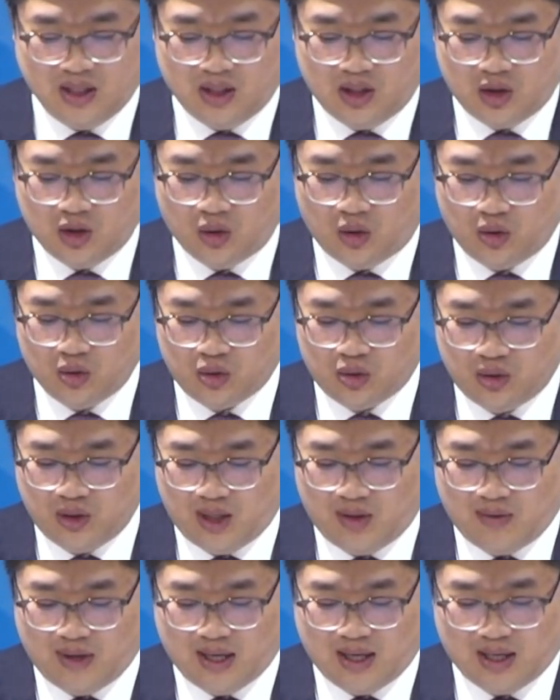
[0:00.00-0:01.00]

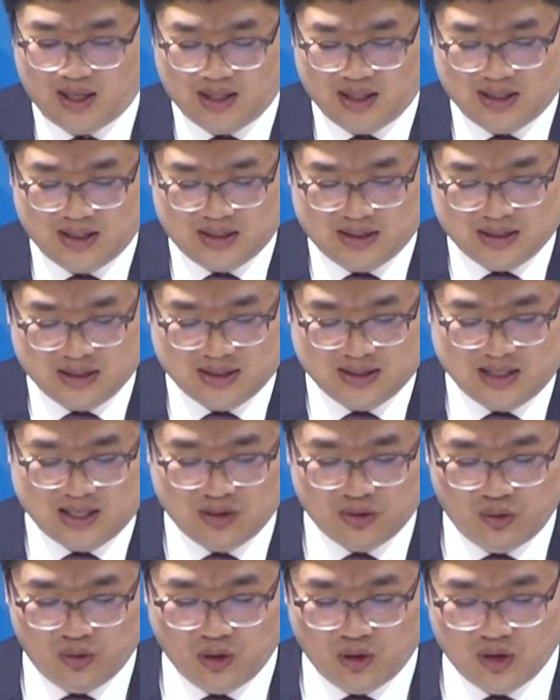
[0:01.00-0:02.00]
요수아와
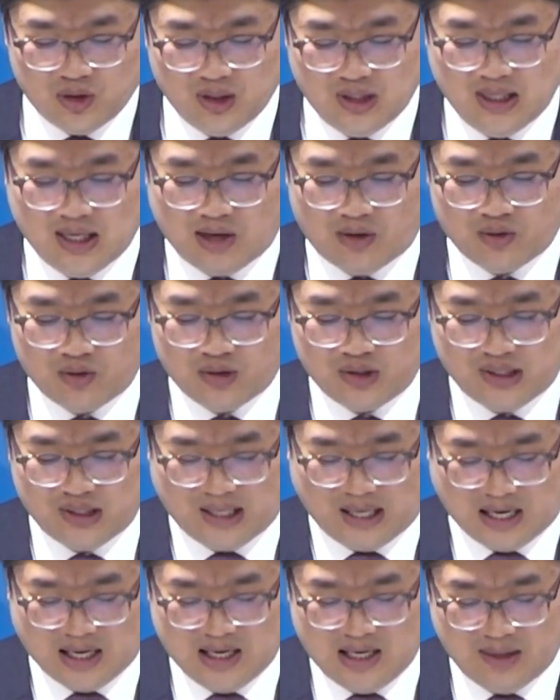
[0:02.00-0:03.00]
쌍둥이로 늘 나오는
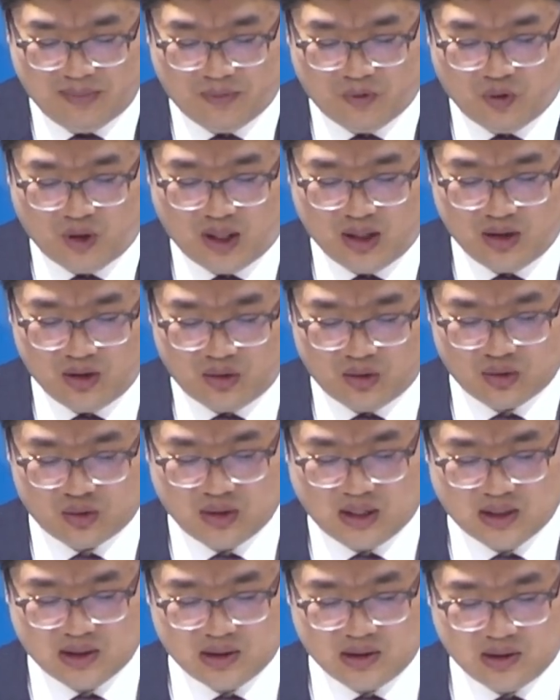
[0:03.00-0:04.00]
갈렙과
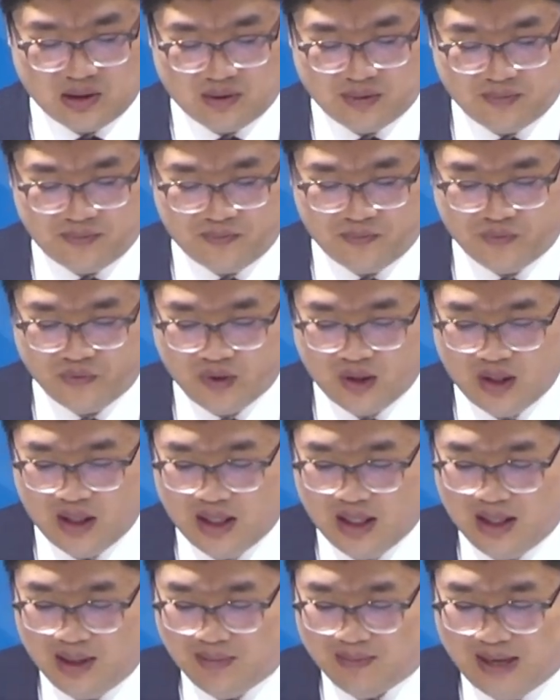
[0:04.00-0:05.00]
요수아는요.
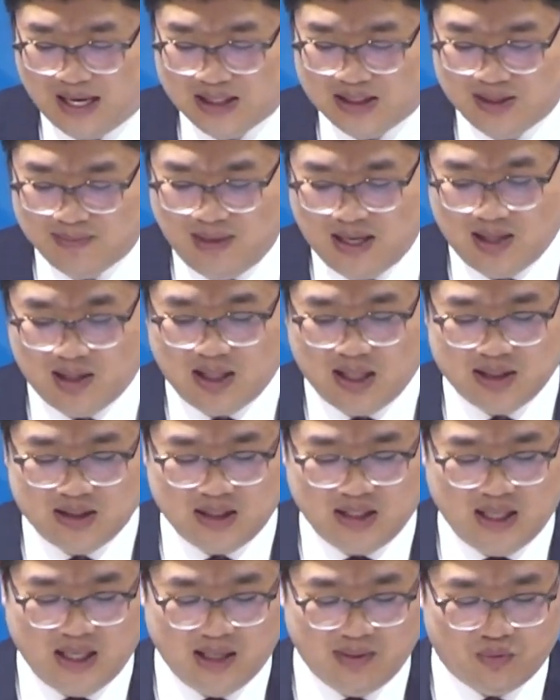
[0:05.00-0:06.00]
마지막까지
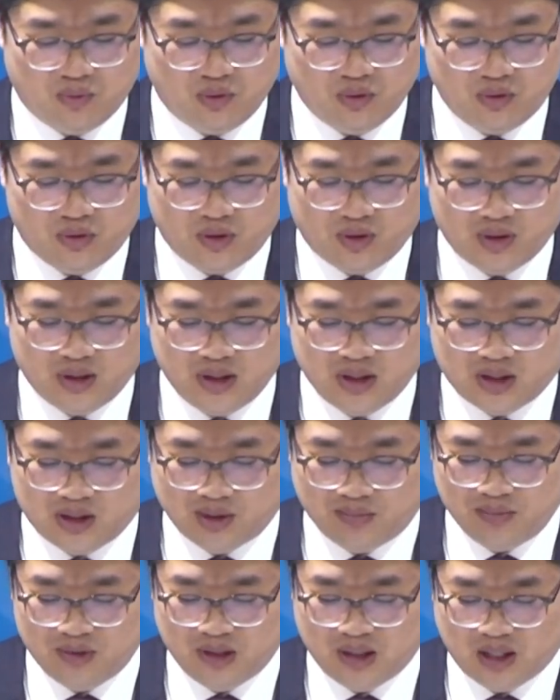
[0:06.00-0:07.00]
헤브론 성을
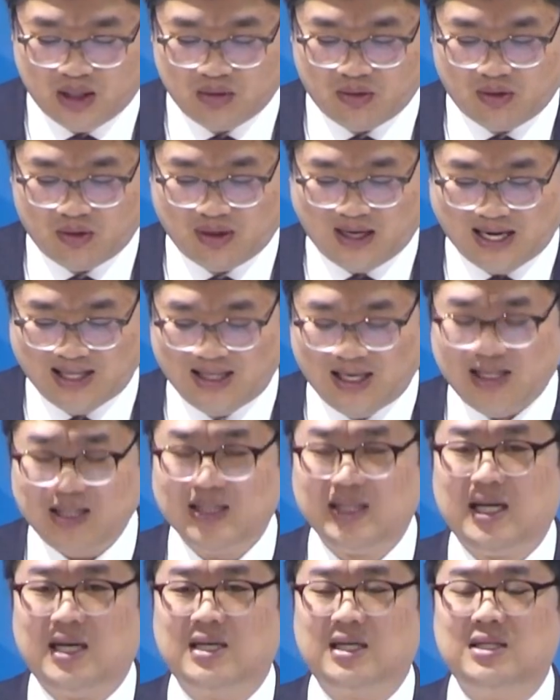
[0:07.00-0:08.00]
점령하고 가나안
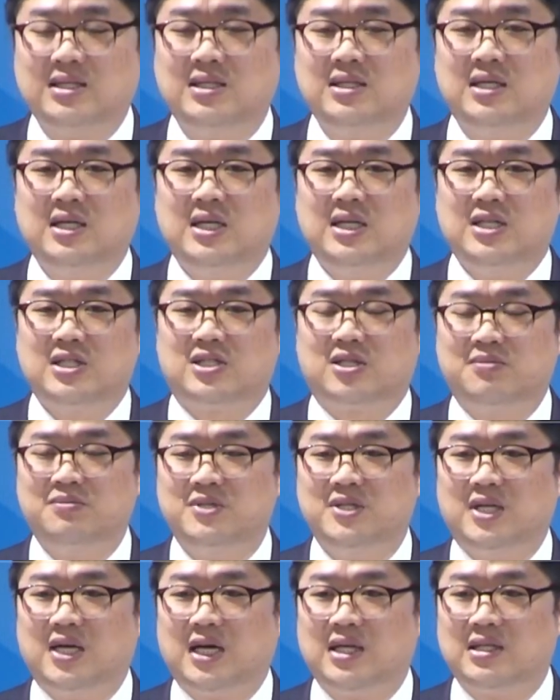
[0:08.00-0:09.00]
땅을
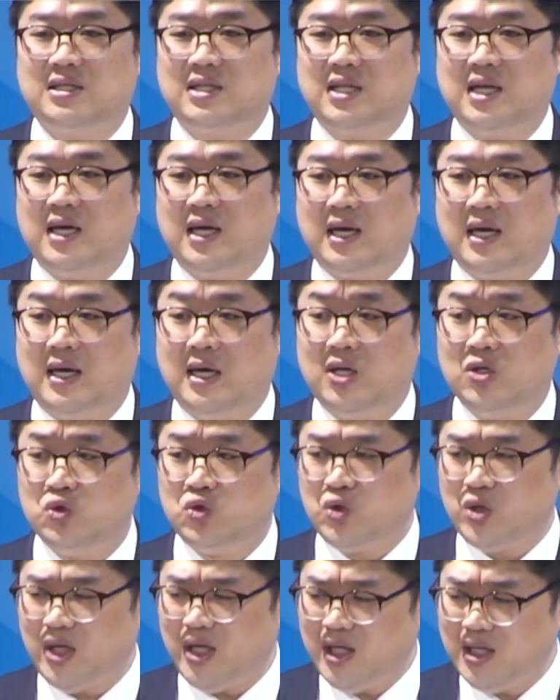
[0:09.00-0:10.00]
점령하는데
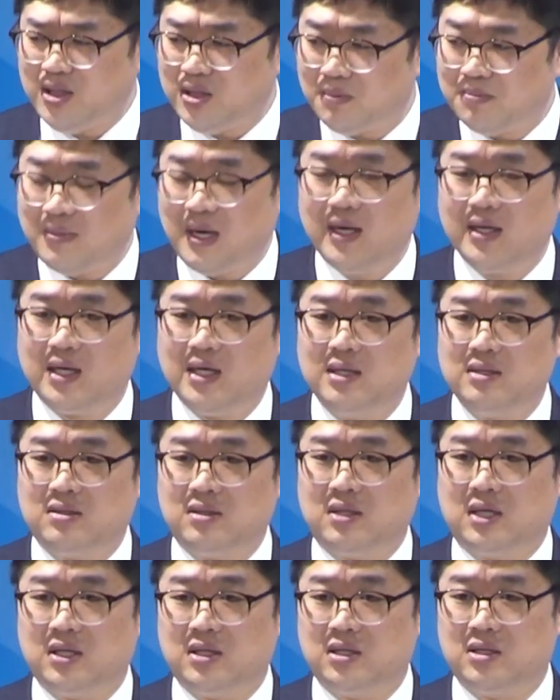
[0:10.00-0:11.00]
최전방에
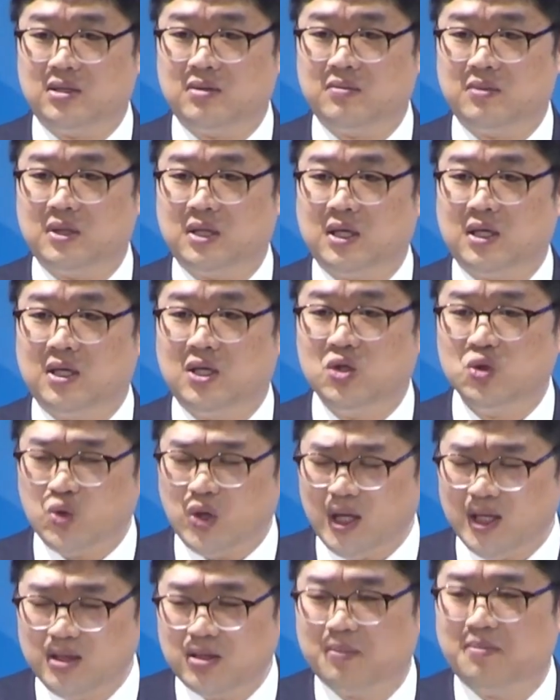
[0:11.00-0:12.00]
서게 되어집니다.
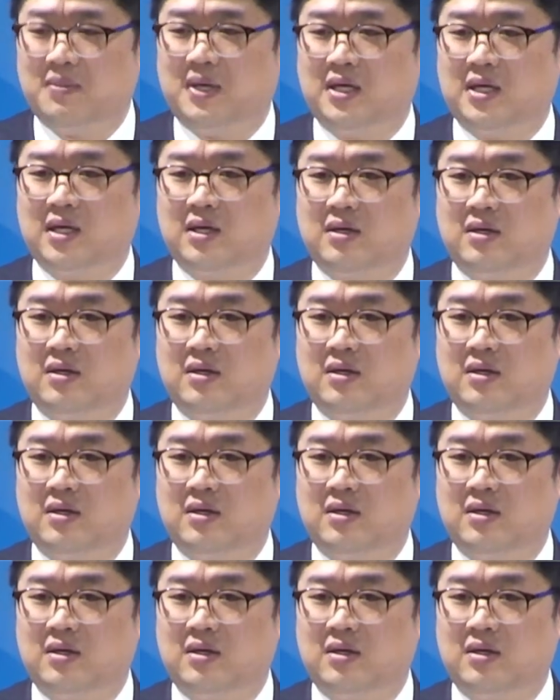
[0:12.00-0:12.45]
최전방에요.